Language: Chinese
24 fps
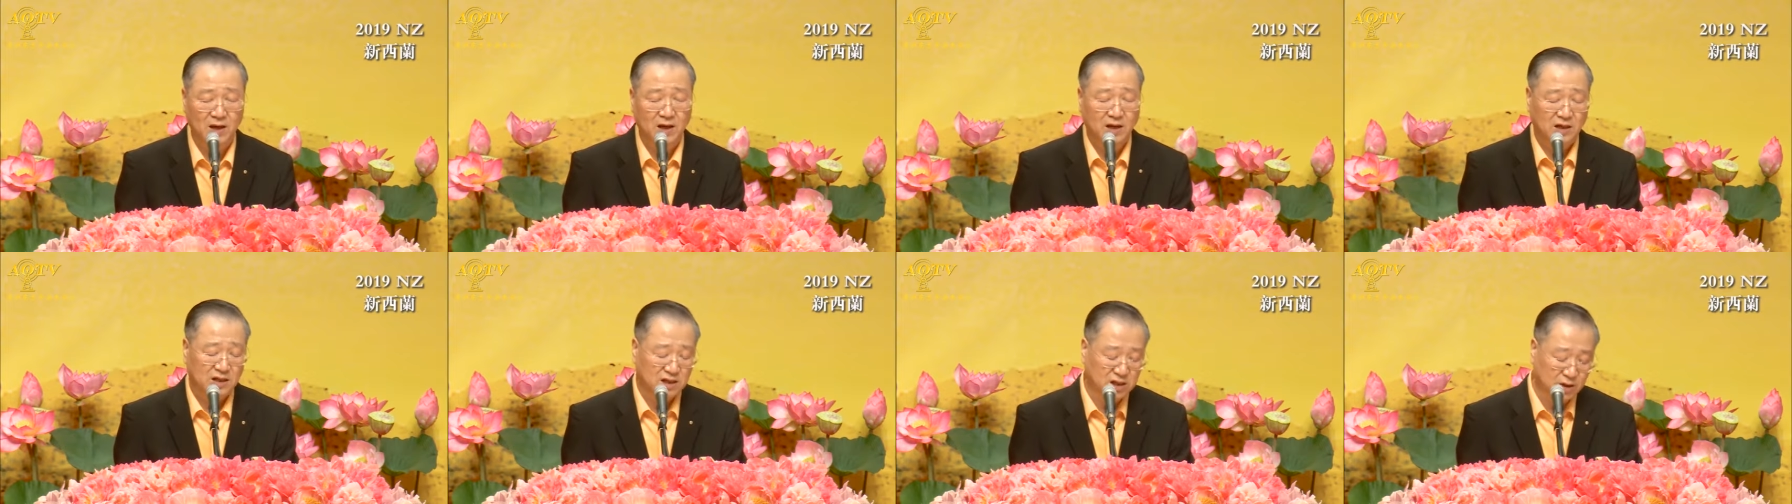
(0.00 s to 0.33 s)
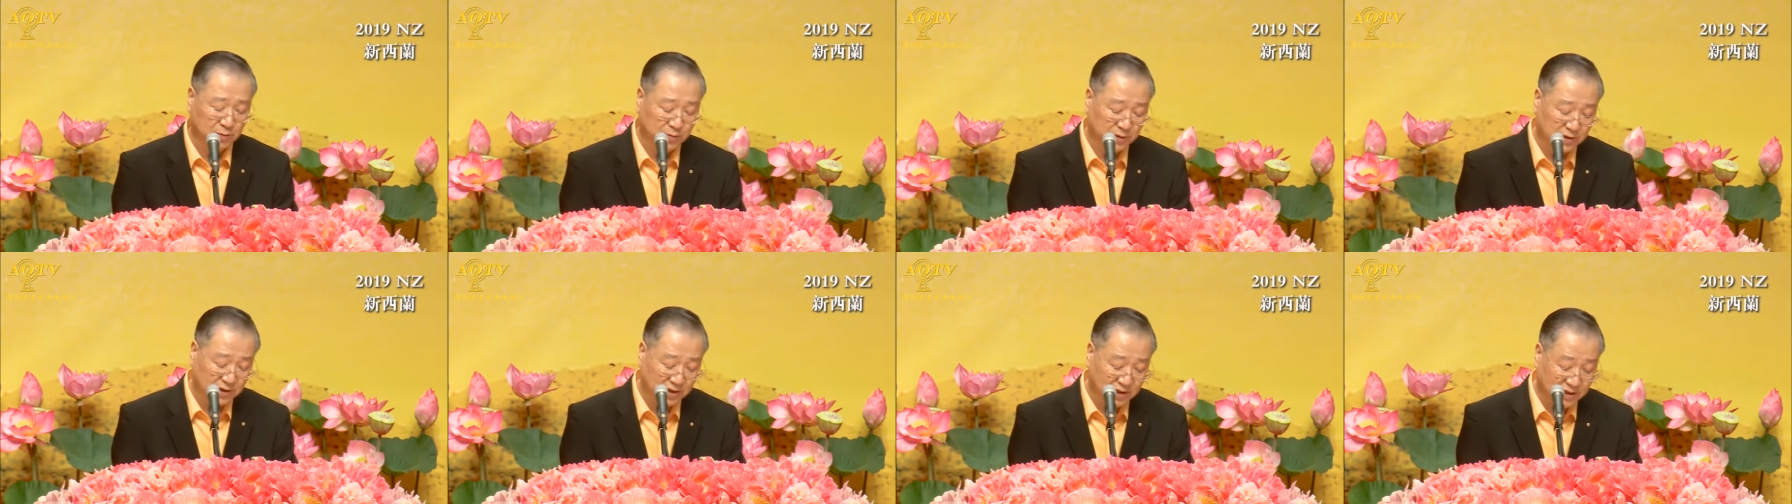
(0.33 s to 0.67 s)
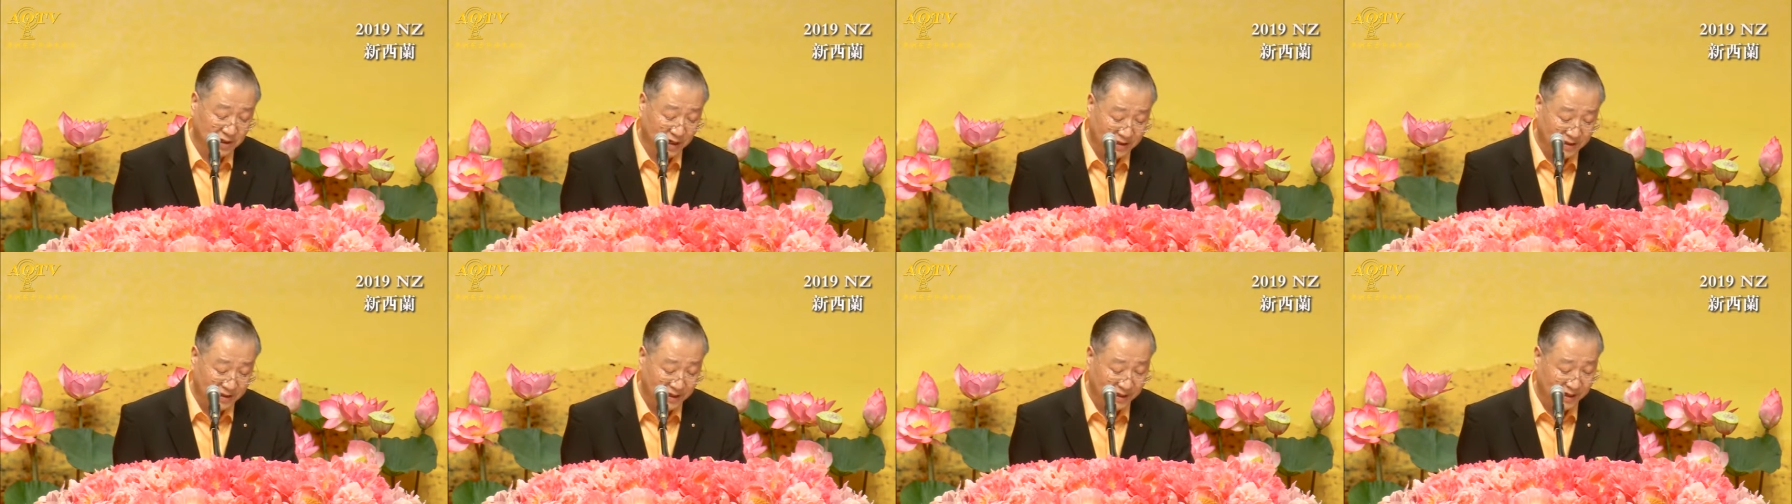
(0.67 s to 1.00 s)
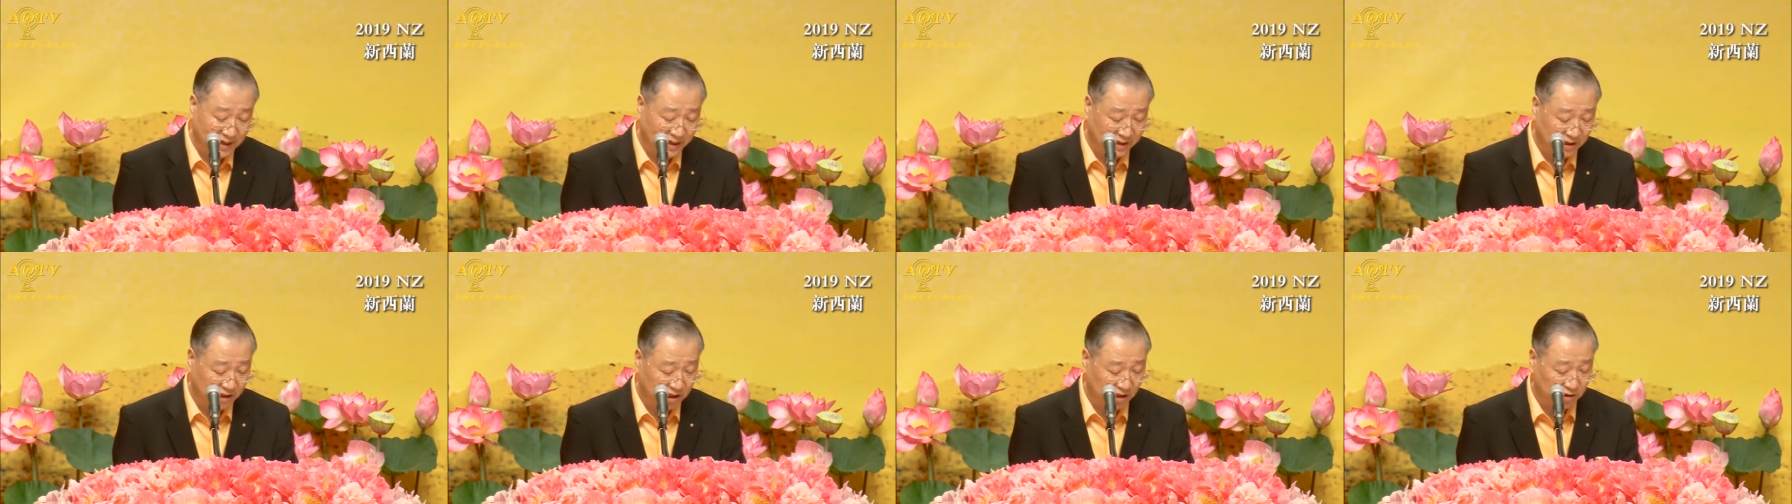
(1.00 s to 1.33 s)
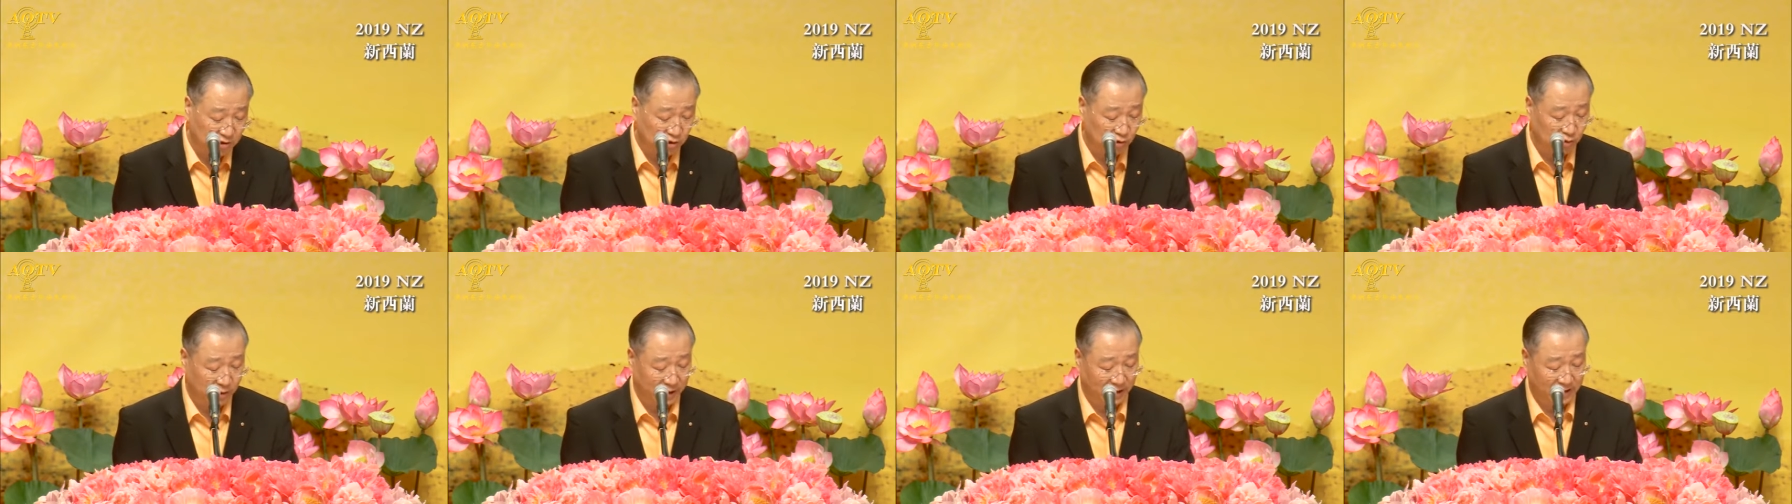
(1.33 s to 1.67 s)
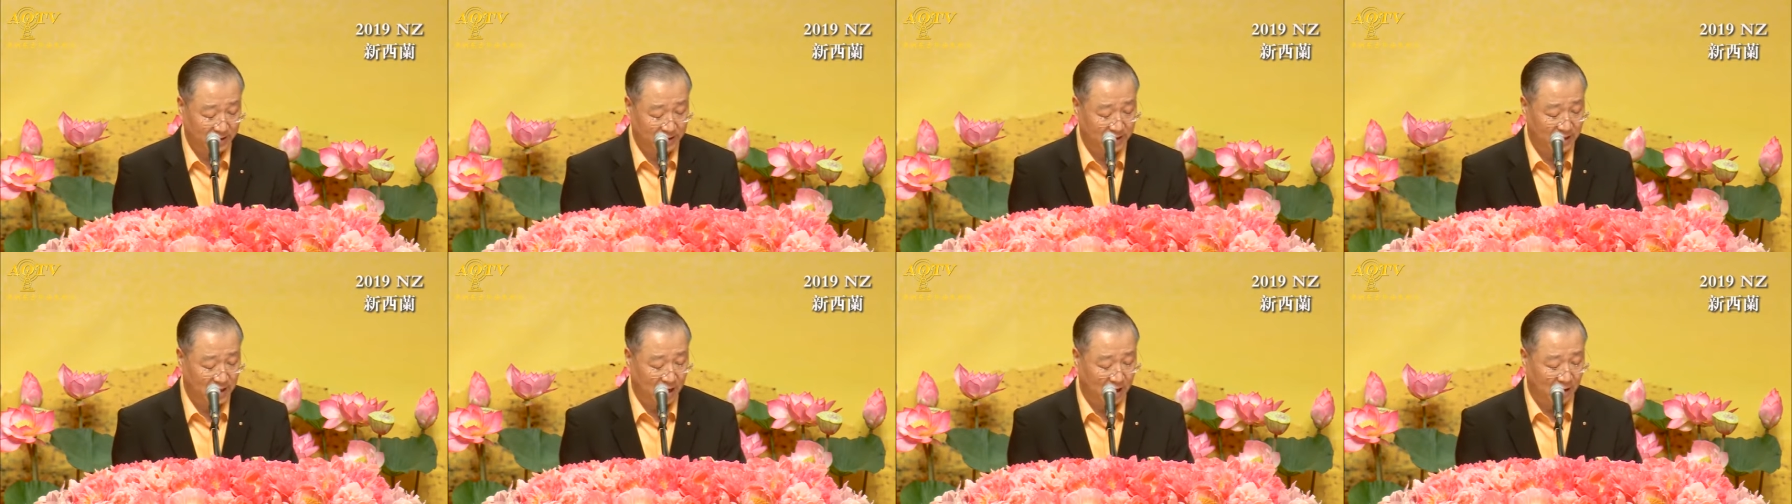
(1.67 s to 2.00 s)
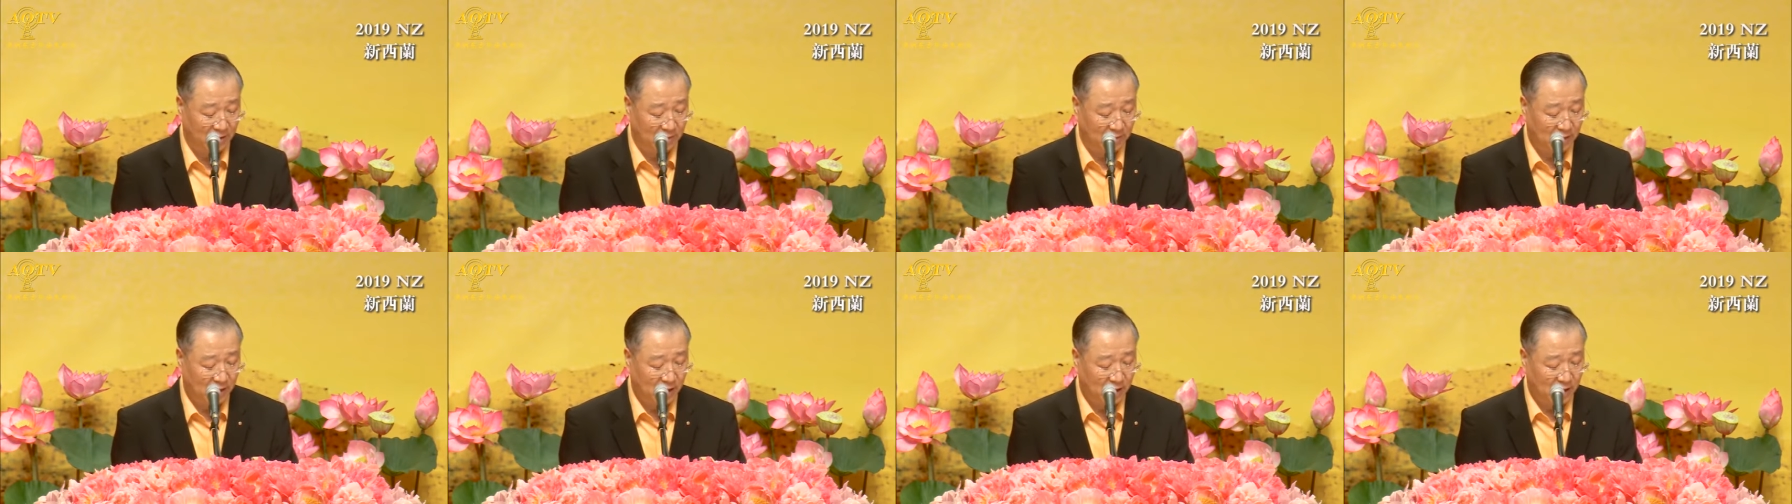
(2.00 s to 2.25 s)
是不是人应该像水一样，